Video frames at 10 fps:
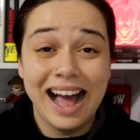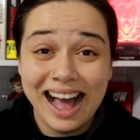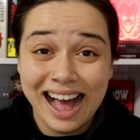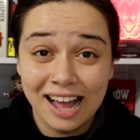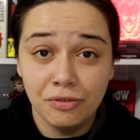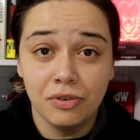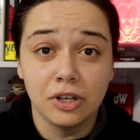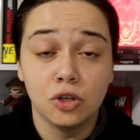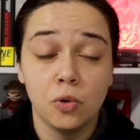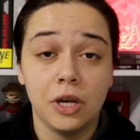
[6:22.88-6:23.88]
A
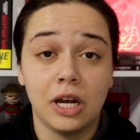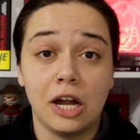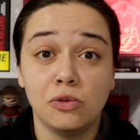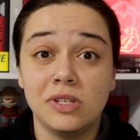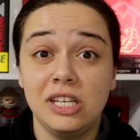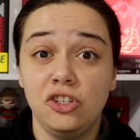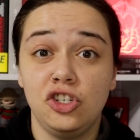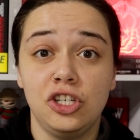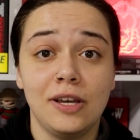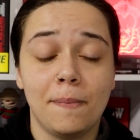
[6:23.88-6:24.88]
raiva que o Ricardo
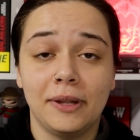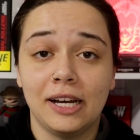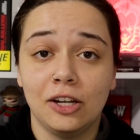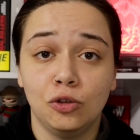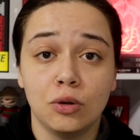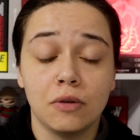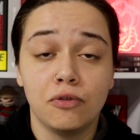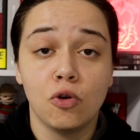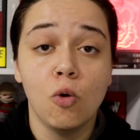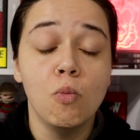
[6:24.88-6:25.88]
sentia pela cantora ficou